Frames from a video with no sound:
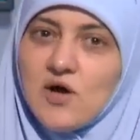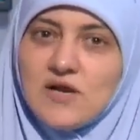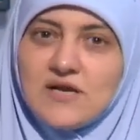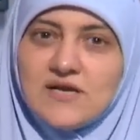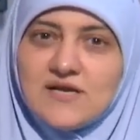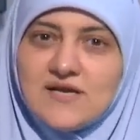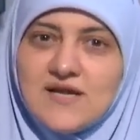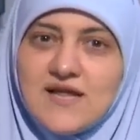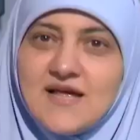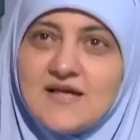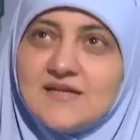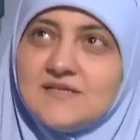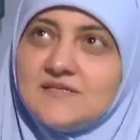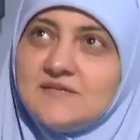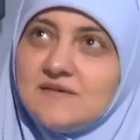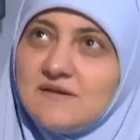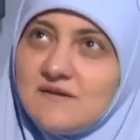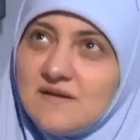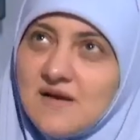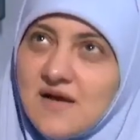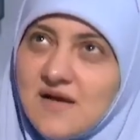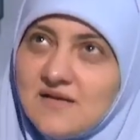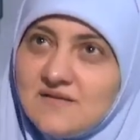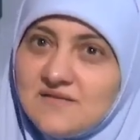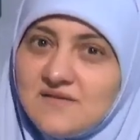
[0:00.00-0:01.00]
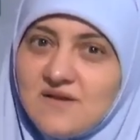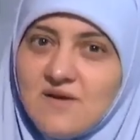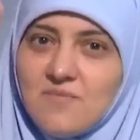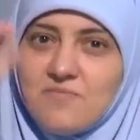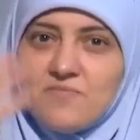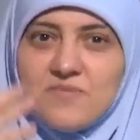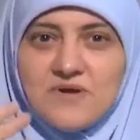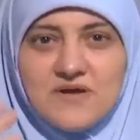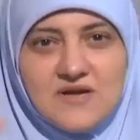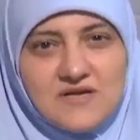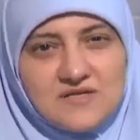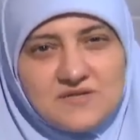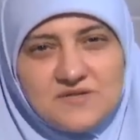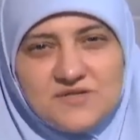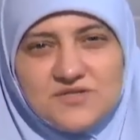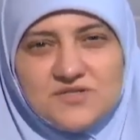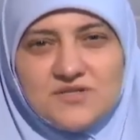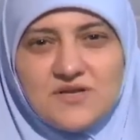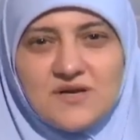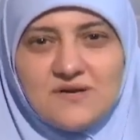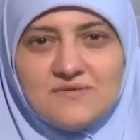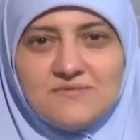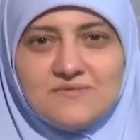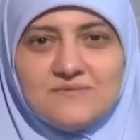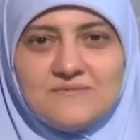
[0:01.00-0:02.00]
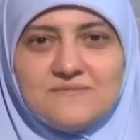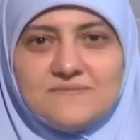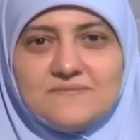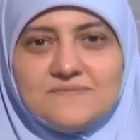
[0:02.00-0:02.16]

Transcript: عن الناس انا عندي رب الناس ايش دعوه